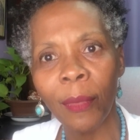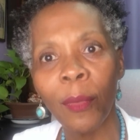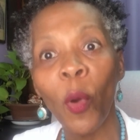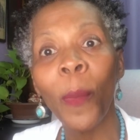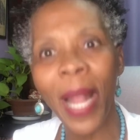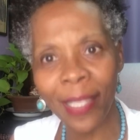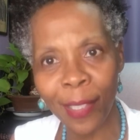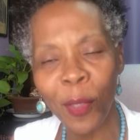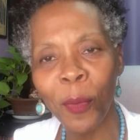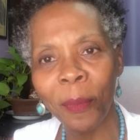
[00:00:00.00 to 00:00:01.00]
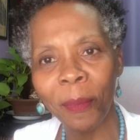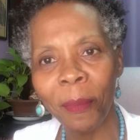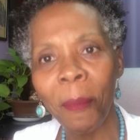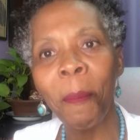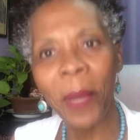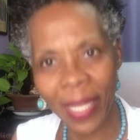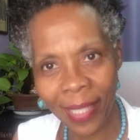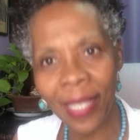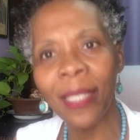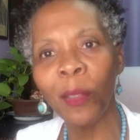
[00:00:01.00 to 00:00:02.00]
O Brasil
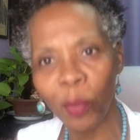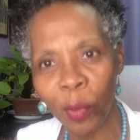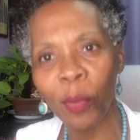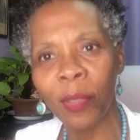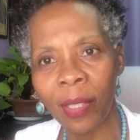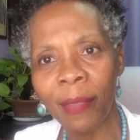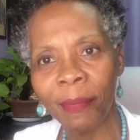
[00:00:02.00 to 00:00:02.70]
precisa do SUS.